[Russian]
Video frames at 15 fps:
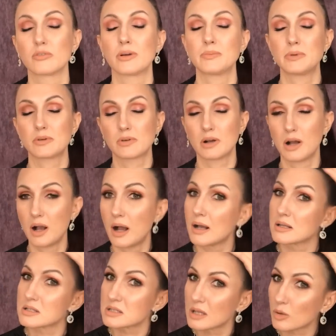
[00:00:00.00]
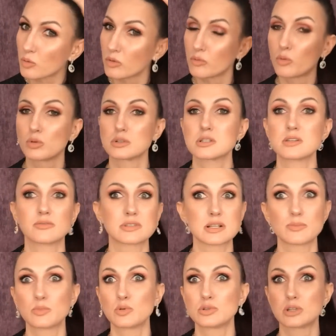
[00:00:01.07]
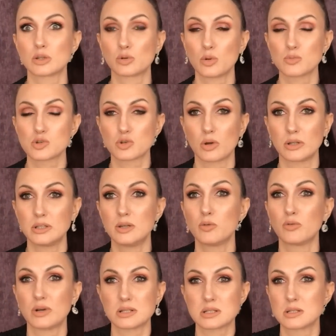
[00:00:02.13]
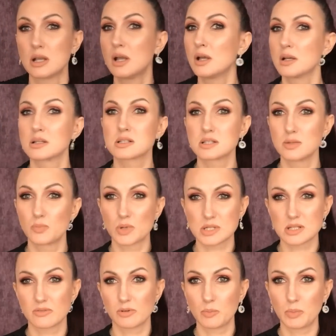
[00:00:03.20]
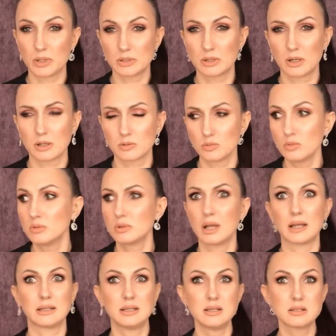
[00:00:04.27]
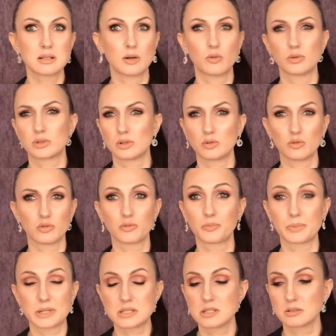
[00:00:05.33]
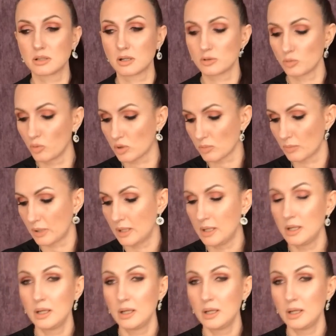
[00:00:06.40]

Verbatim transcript: во-первых, а, здоровые волосы, вы забудете о том, что они у вас сыпятся, выпадают. Ну да, есть какой-то, но в пределах нормы.